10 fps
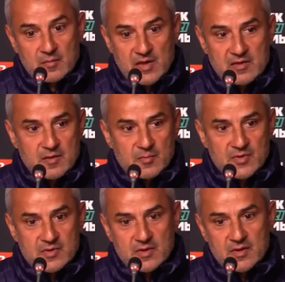maç
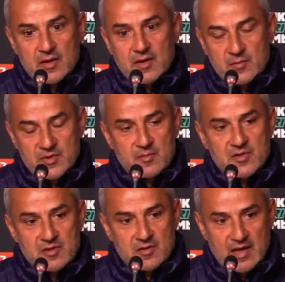yapması bizim
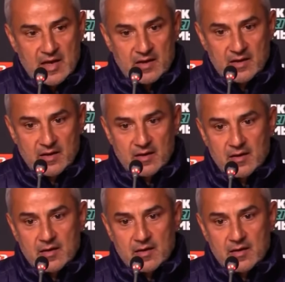için değerli.